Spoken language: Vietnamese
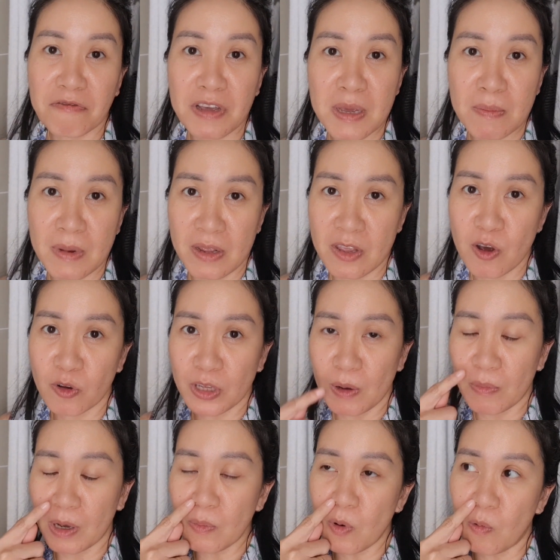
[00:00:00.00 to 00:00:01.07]
viêm này vô trong
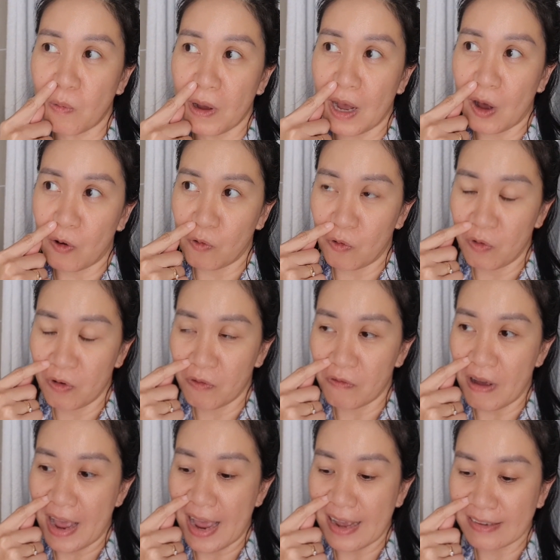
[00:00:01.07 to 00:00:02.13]
cái bồn cầu
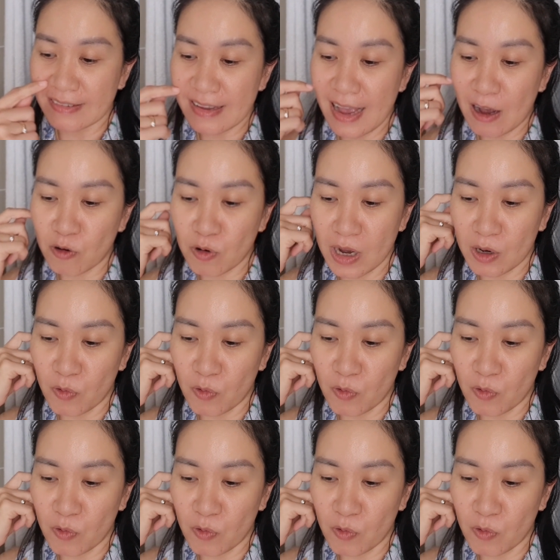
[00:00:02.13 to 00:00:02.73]
và sau